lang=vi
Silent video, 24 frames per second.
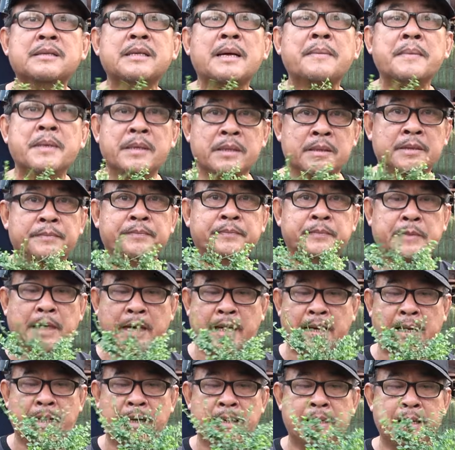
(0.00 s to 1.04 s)
sam hương
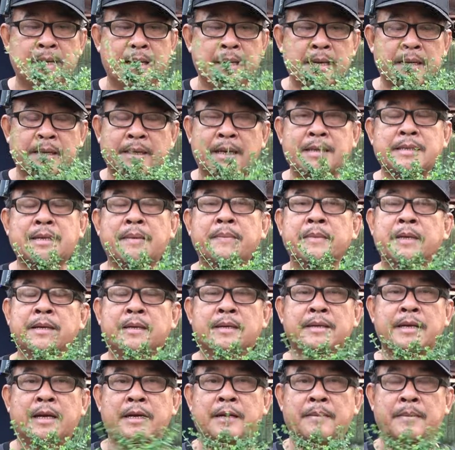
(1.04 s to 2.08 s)
là cây sâm
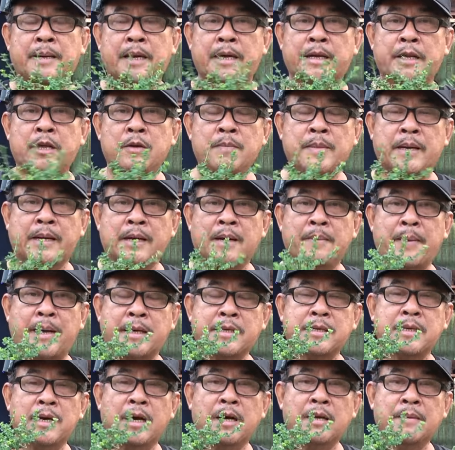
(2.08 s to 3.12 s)
hương này mà nếu mà các bạn
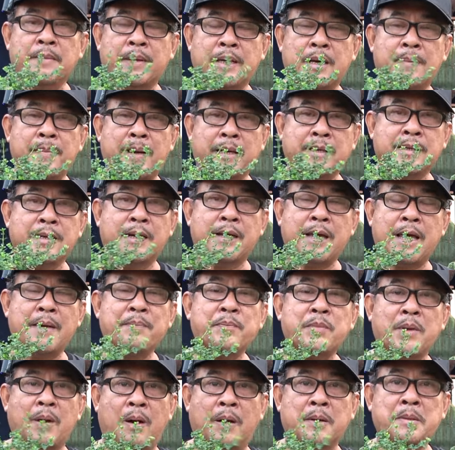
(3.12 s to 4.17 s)
chơi mà các bạn chơi
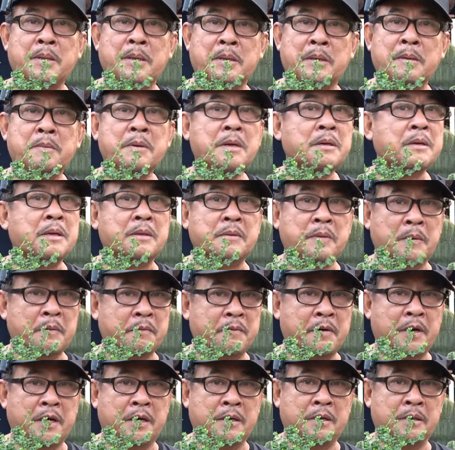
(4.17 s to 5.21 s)
ép nhỏ thì nó rất là tuyệt
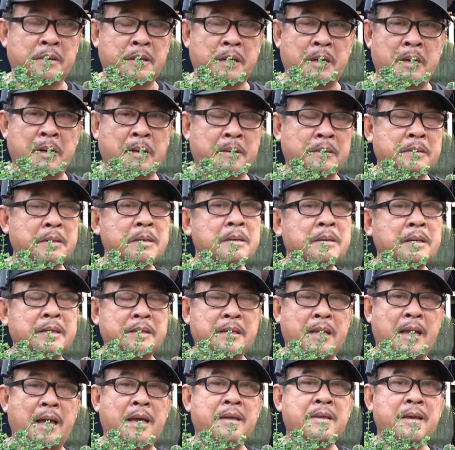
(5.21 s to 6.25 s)
vời à, nó rất là
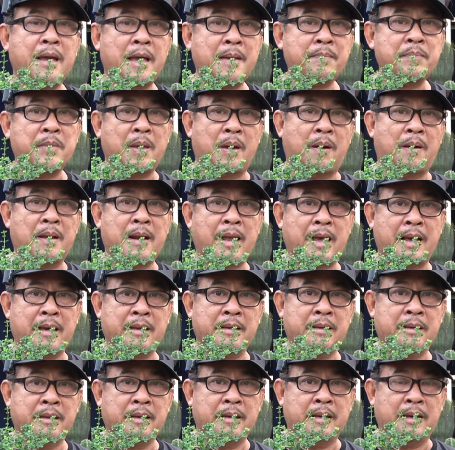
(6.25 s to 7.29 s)
dễ cho ép nhỏ lại
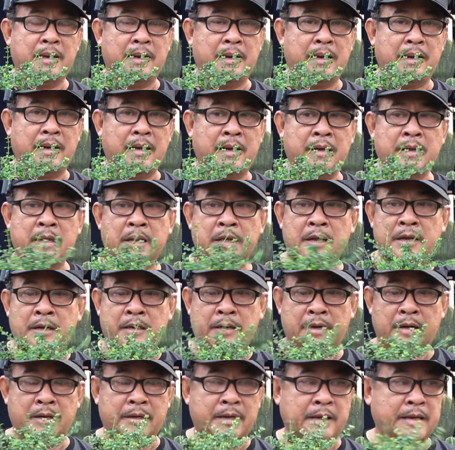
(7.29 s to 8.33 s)
à,
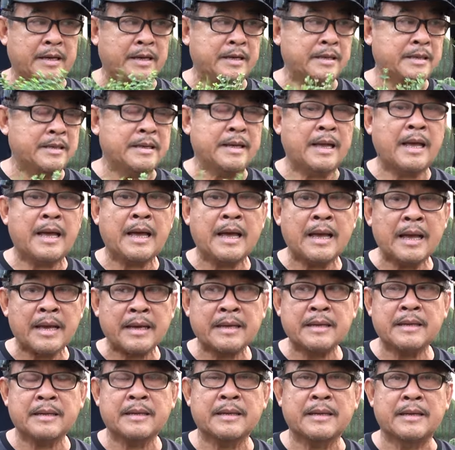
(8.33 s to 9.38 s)
rồi cây thứ
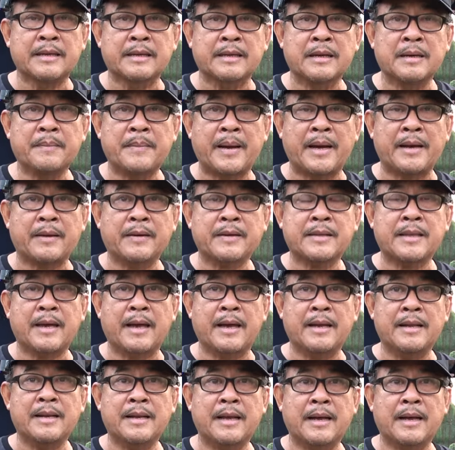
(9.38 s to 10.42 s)
hai thì các bạn có
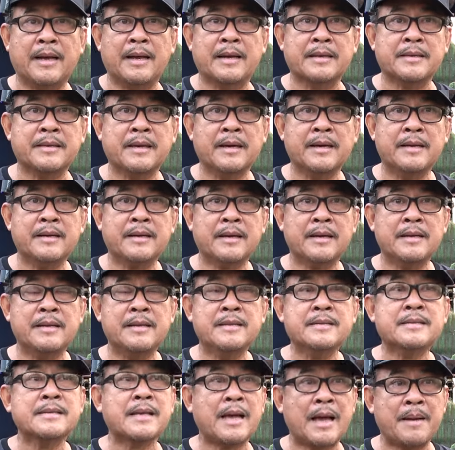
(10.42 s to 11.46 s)
thể là chơi cây
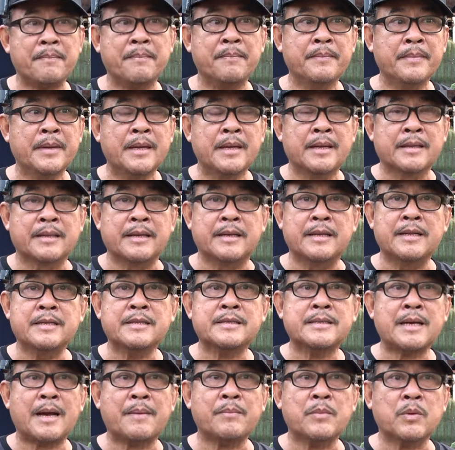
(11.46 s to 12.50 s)
linh sam thì linh
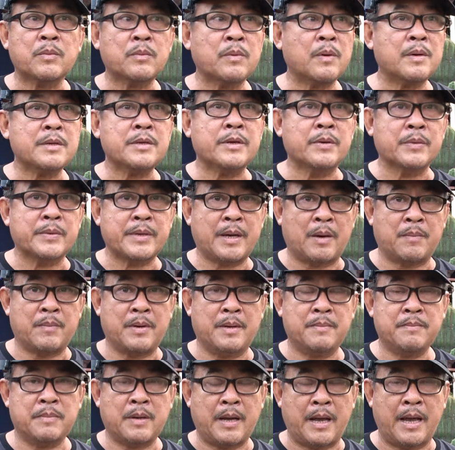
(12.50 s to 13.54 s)
sam nó có nhiều giọng
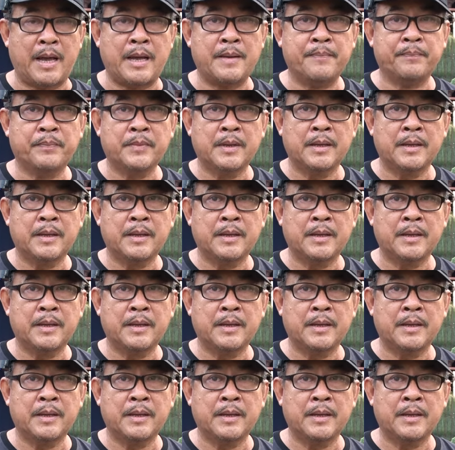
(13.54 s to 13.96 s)
lắm các ha